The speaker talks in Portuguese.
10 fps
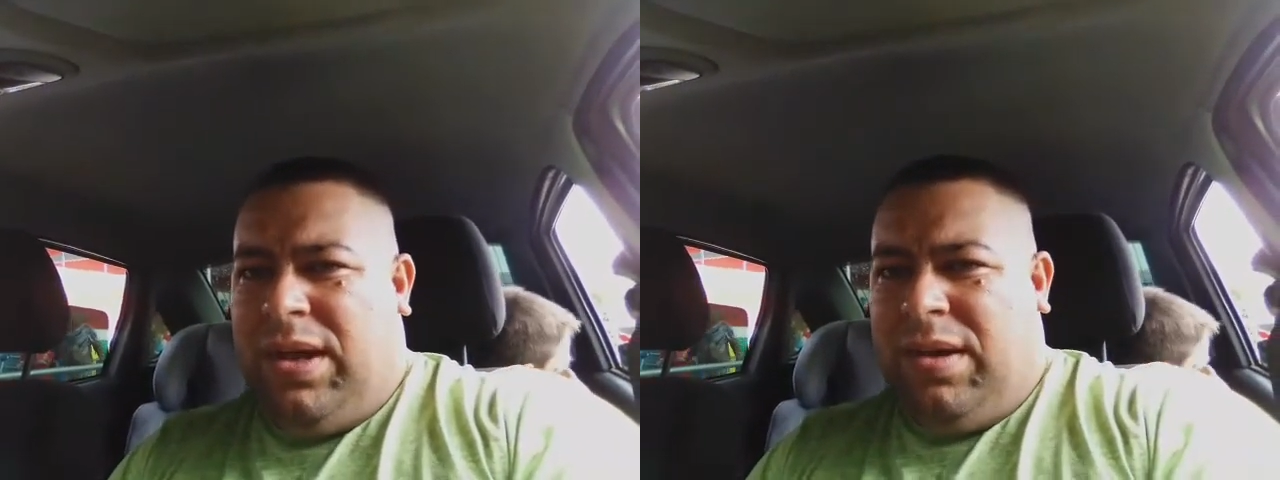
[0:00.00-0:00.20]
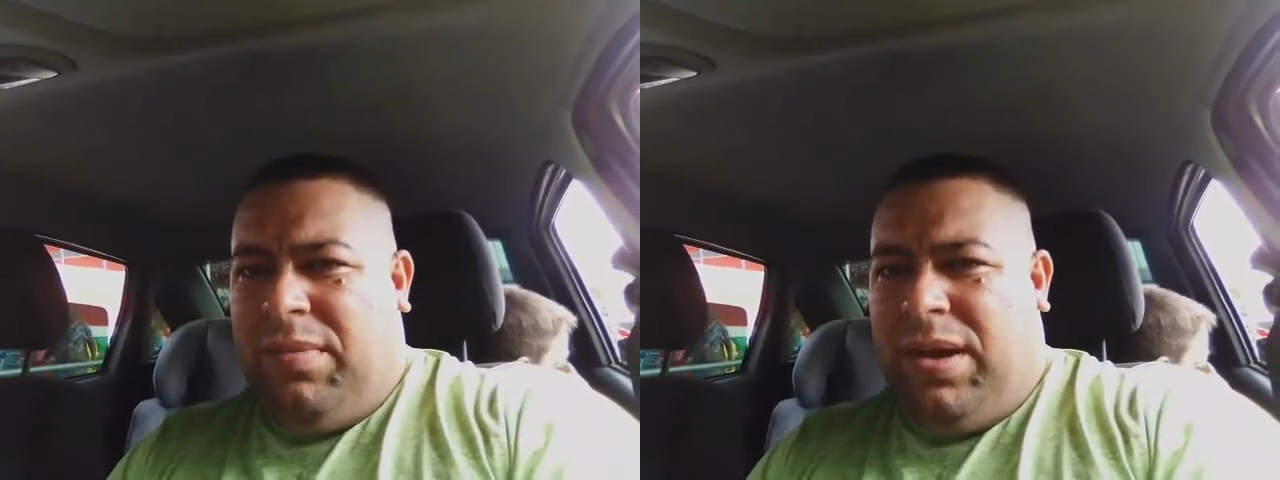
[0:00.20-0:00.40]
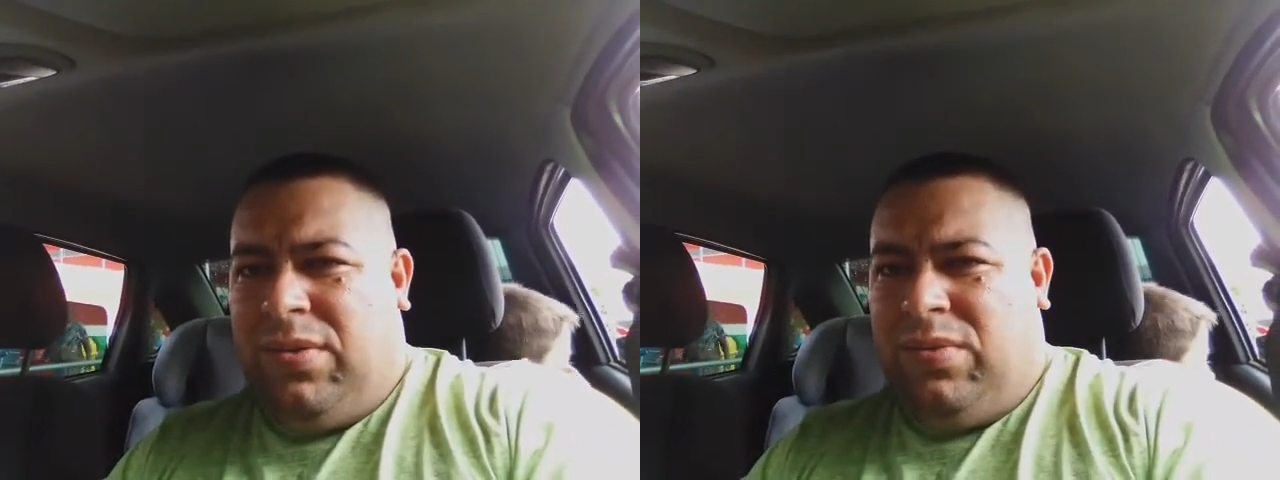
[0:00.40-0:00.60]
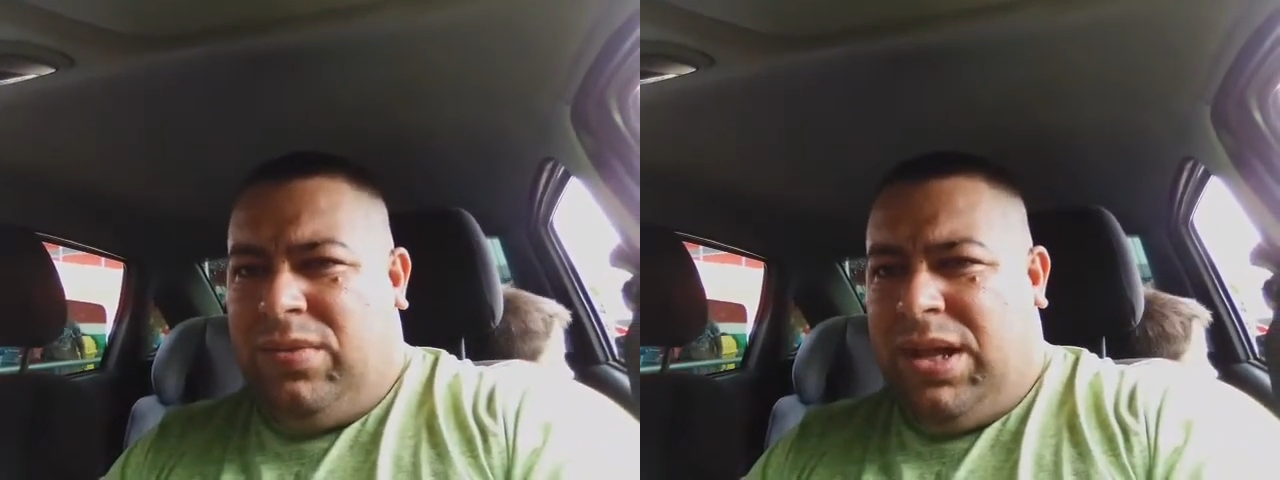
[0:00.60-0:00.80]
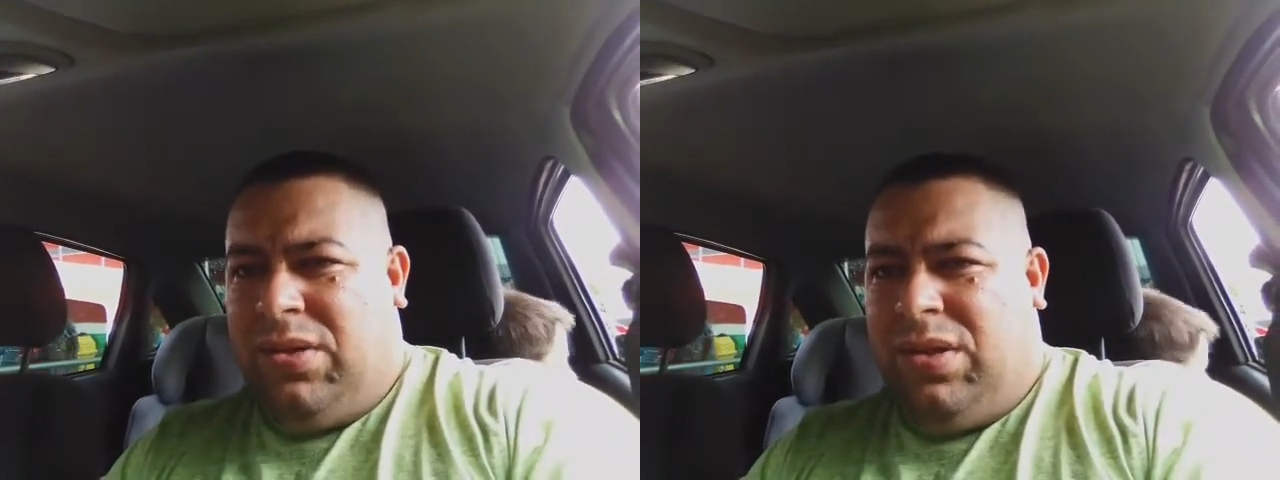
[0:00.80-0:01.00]
acabei não
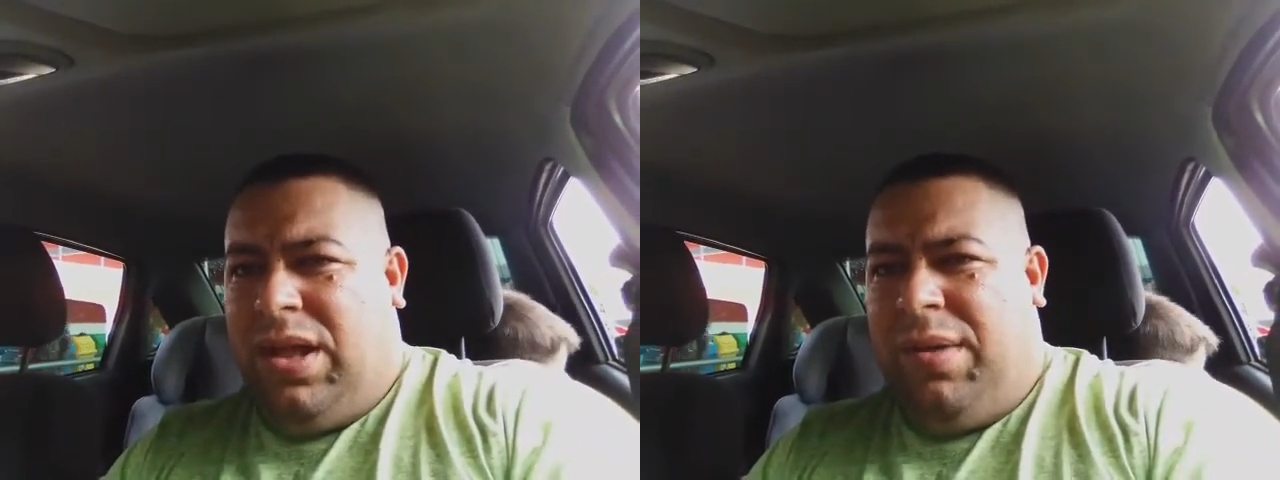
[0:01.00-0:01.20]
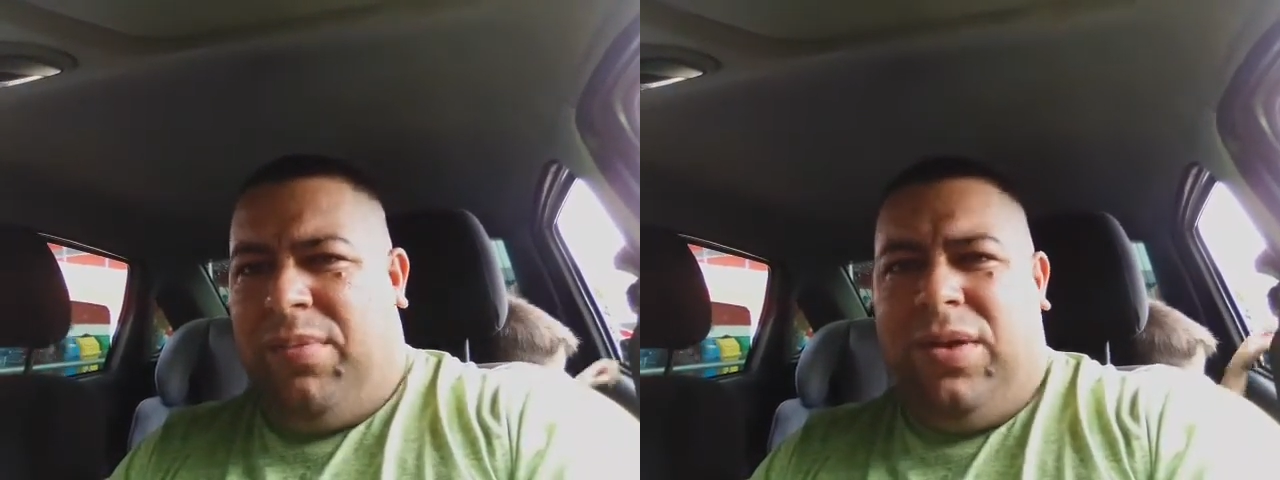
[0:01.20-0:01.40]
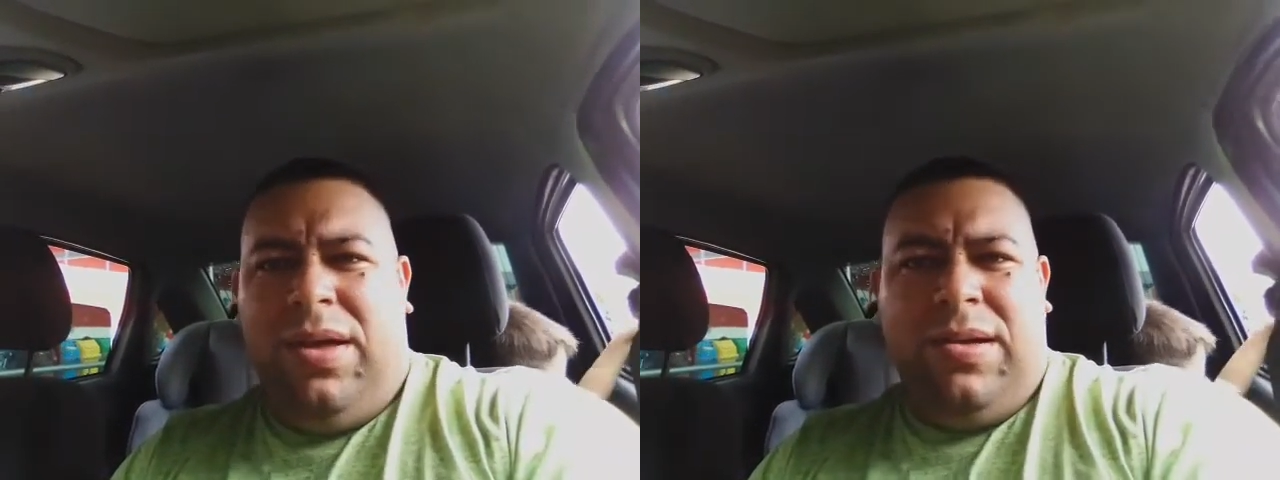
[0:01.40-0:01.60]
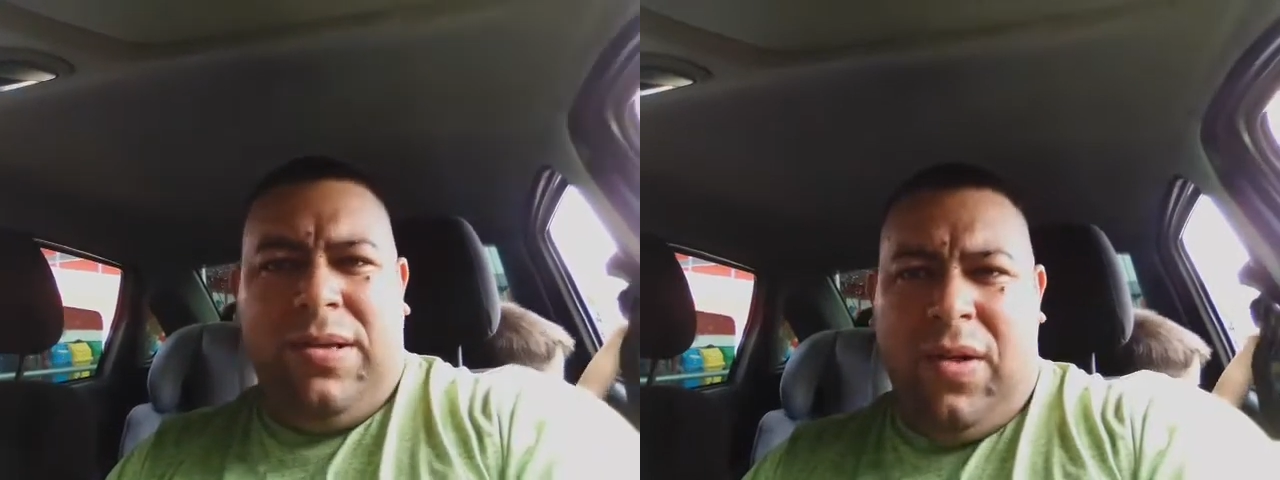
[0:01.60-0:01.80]
tendo tempo, né?